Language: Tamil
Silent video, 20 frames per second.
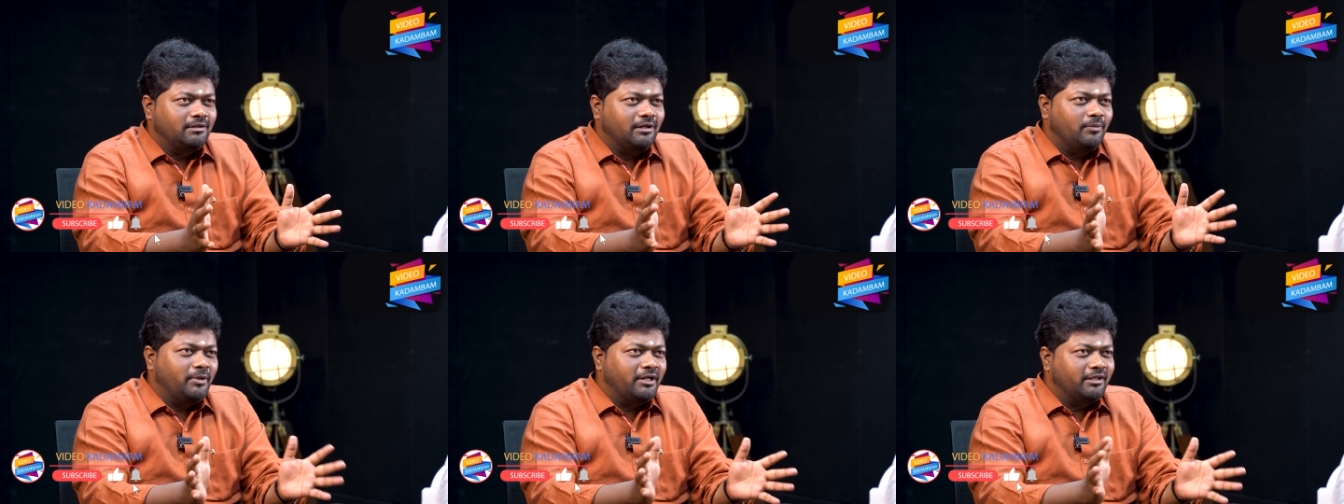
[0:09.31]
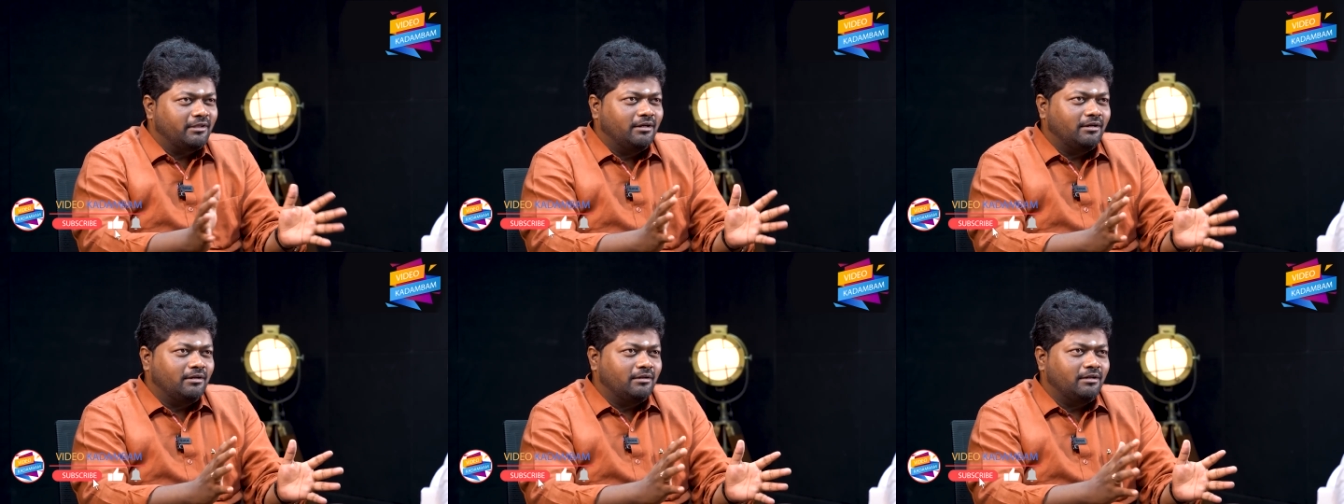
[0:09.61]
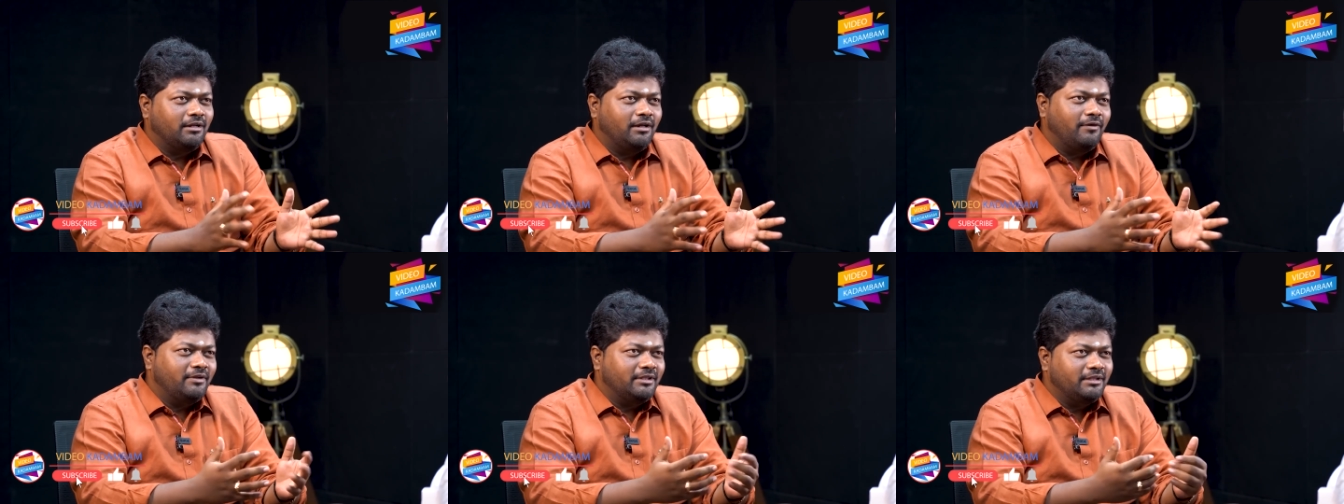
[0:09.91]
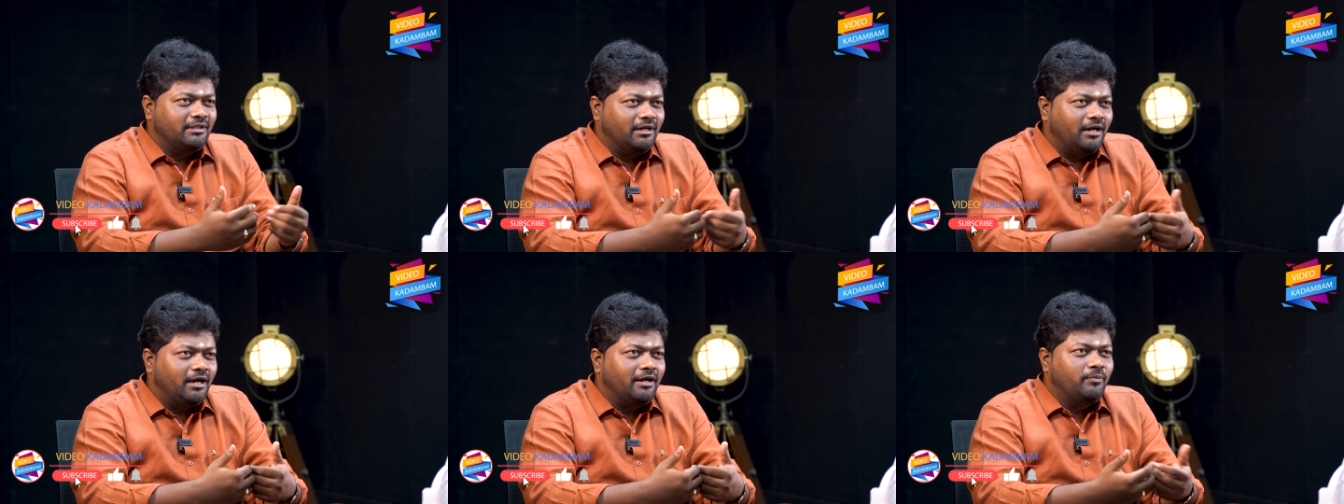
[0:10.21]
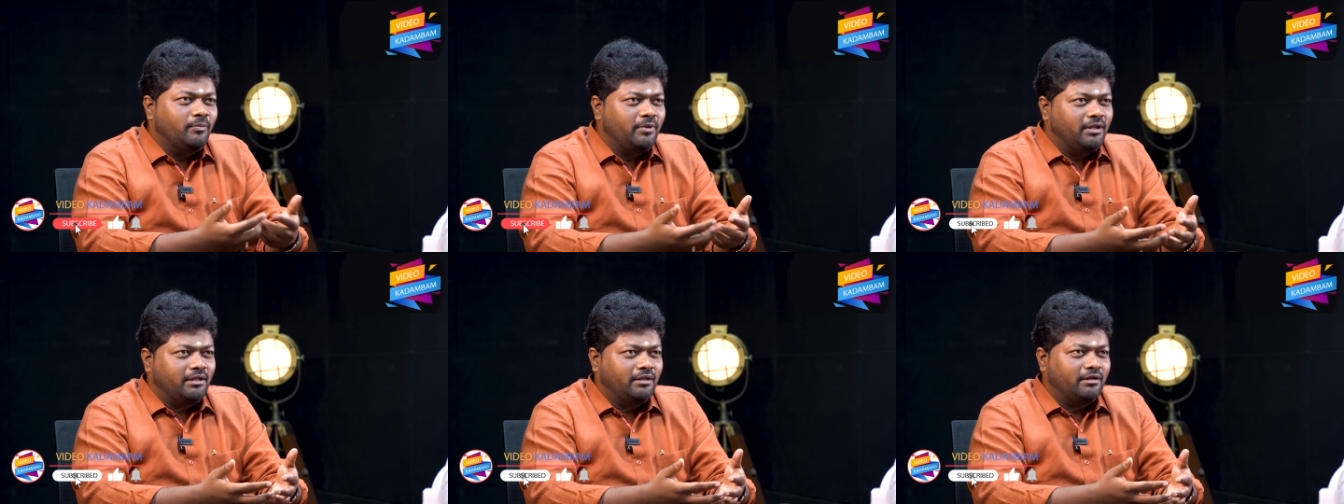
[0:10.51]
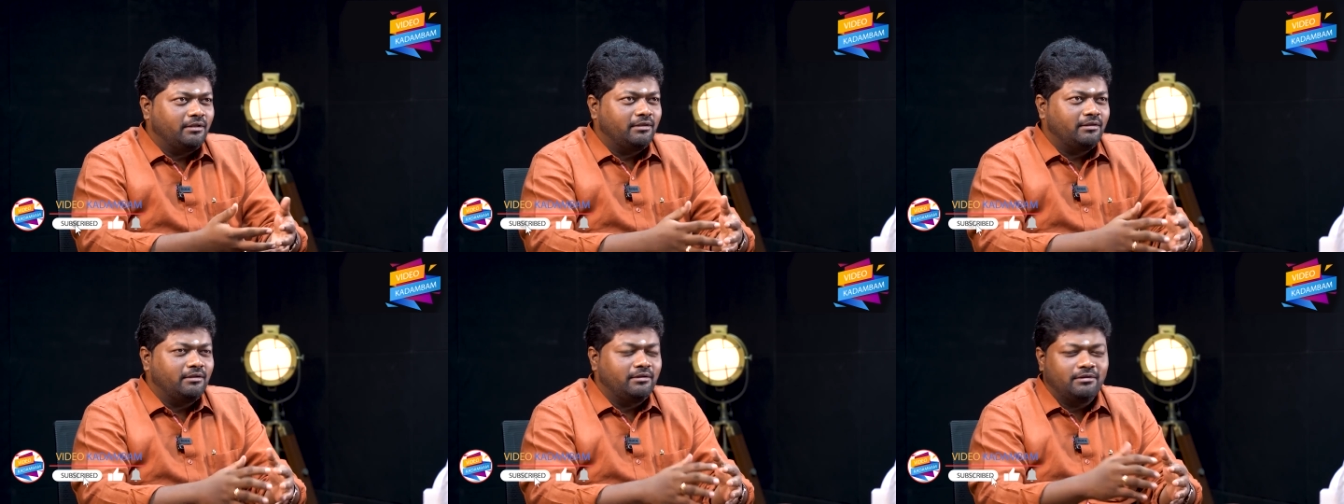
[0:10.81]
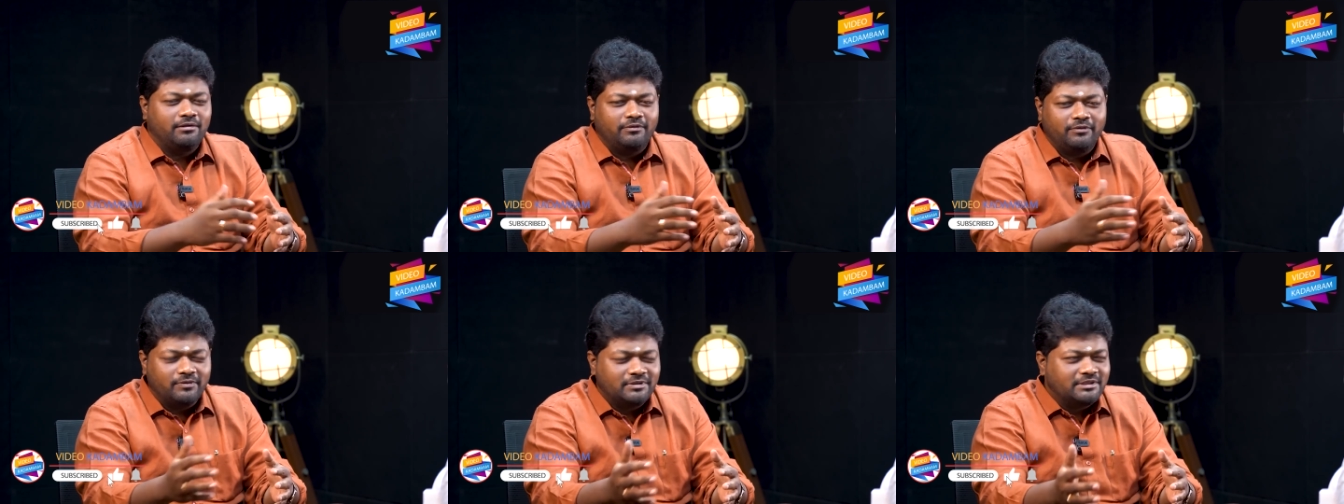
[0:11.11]
நபர் தான் நான் வந்து ஆடு மேய்க்கிறது
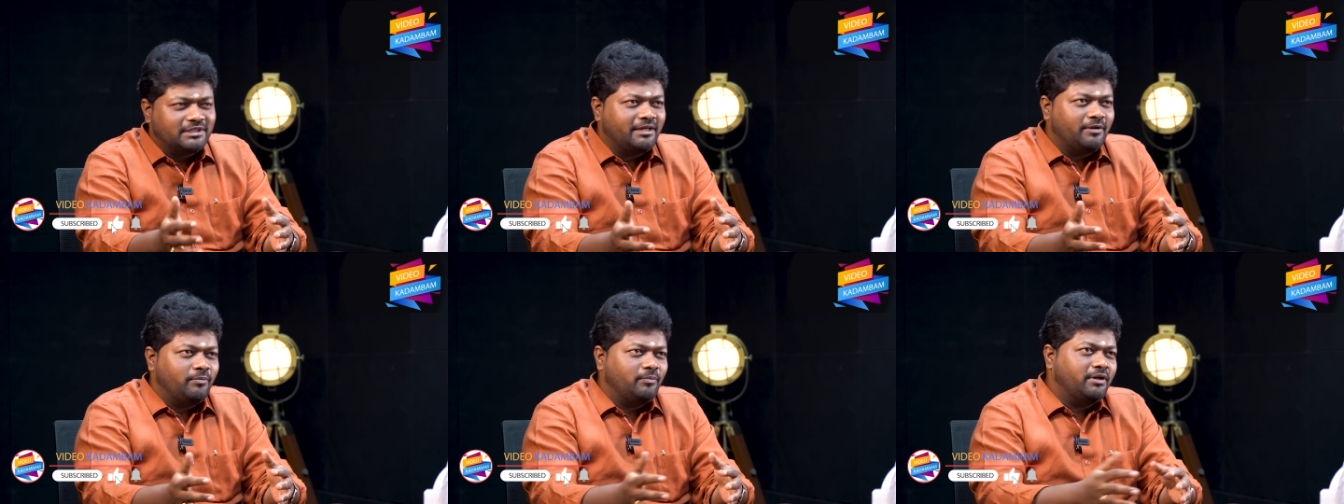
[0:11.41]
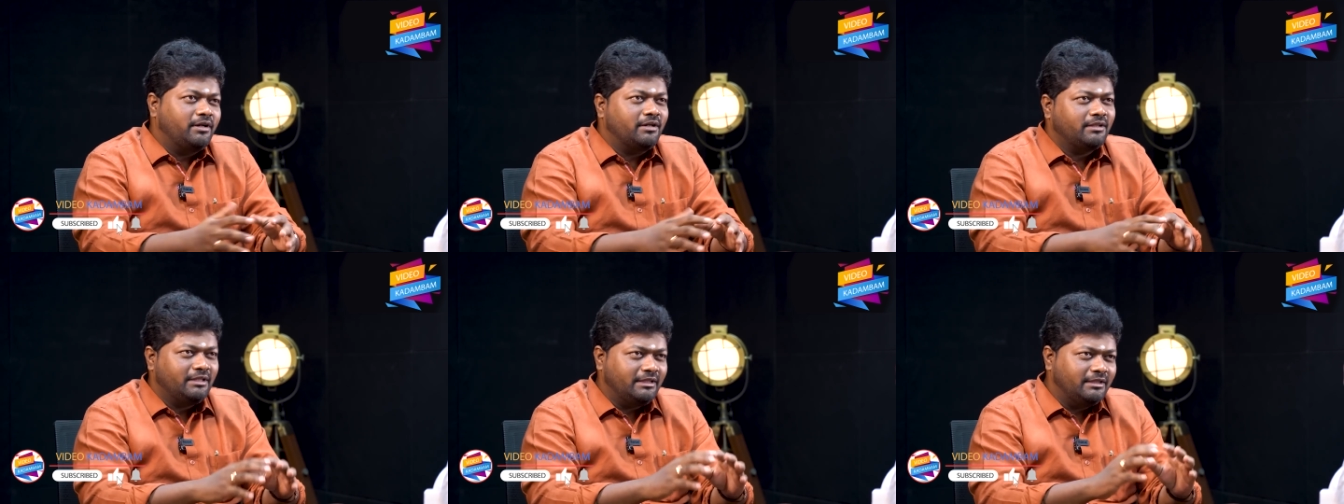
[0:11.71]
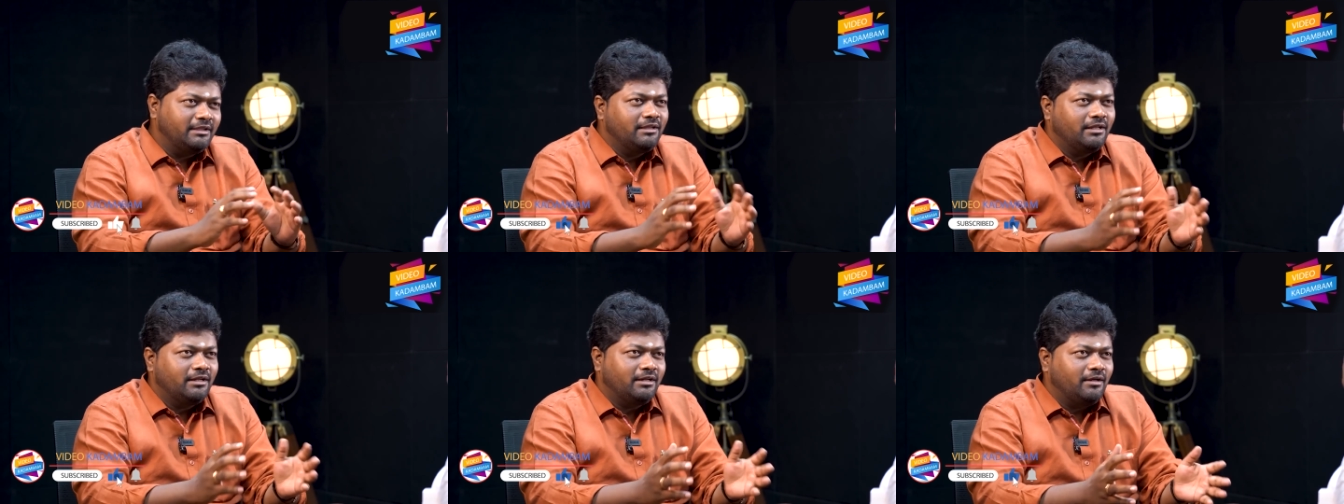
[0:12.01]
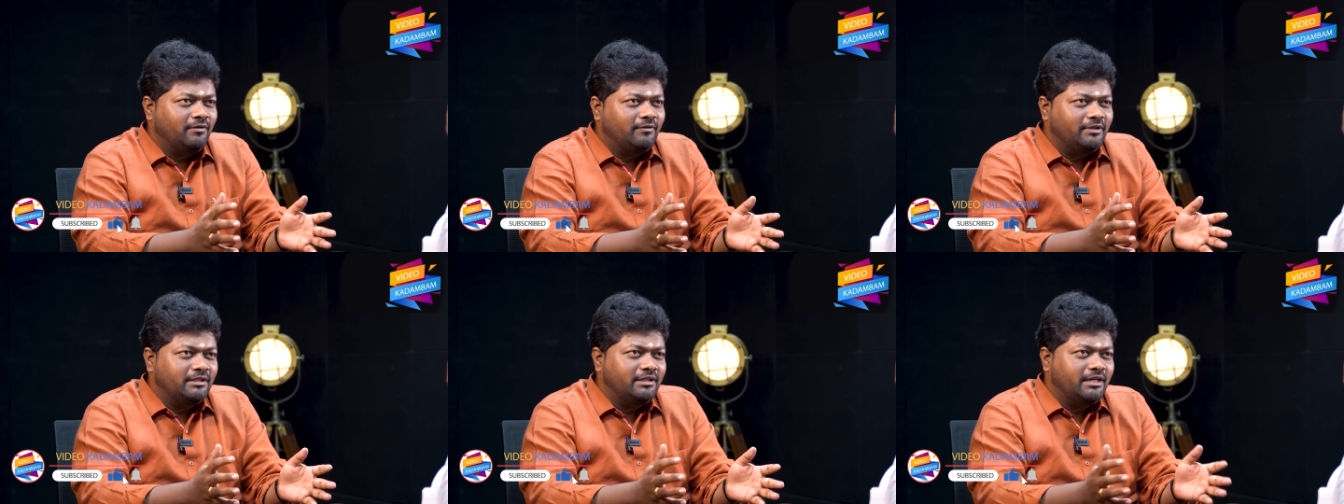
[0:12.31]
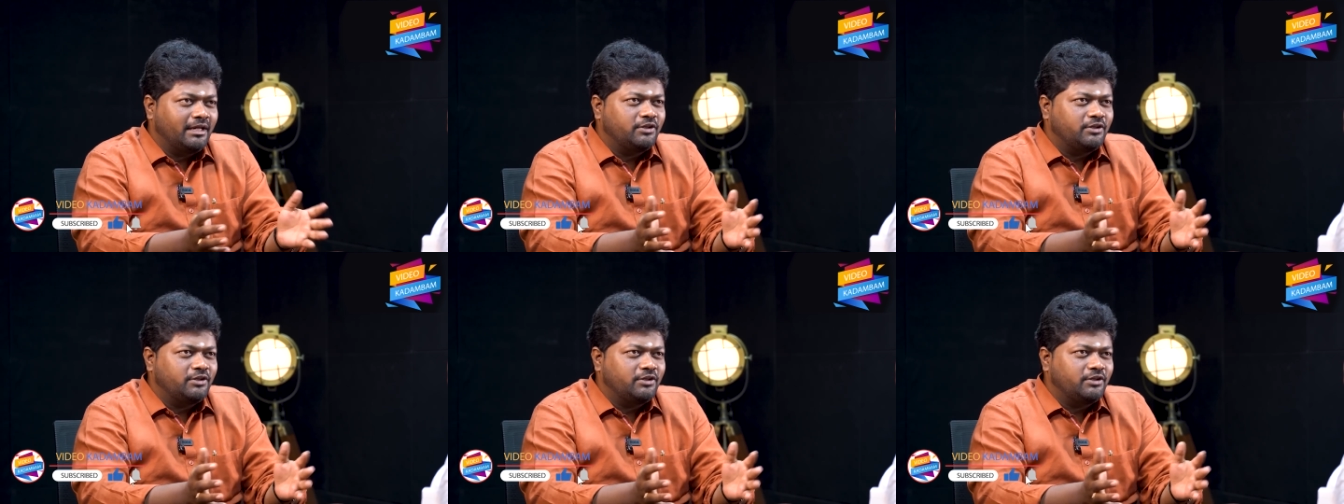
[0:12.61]
விவசாயம் பண்ணுறது இதுதான் நான் வந்து